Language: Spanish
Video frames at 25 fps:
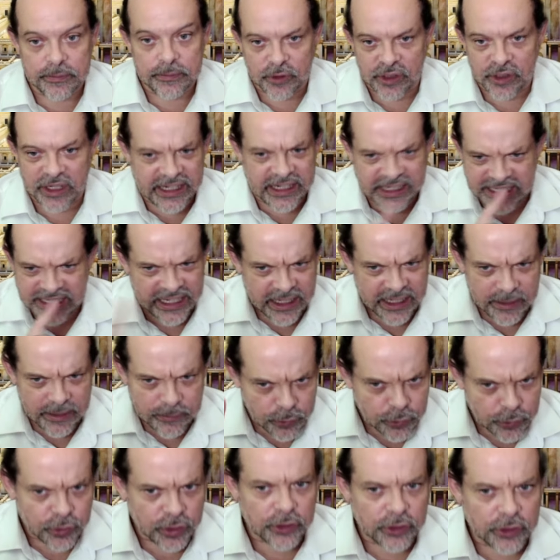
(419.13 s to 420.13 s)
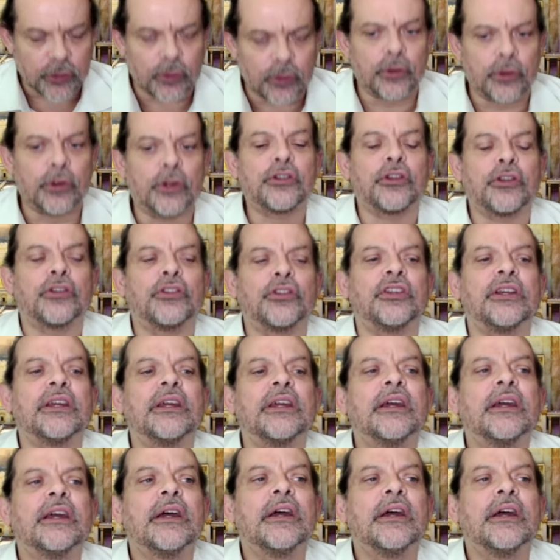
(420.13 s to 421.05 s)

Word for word: porque requiere mucho estudio, eso sí,